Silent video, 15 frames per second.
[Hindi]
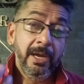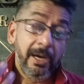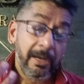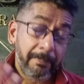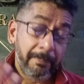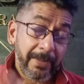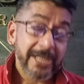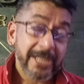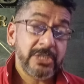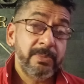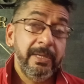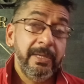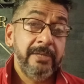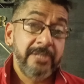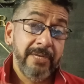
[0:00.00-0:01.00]
पास
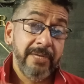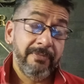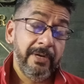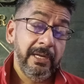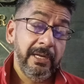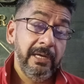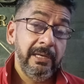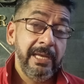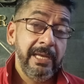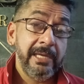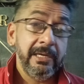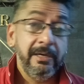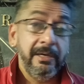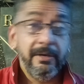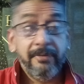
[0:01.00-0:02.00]
में सिर्फ लाइक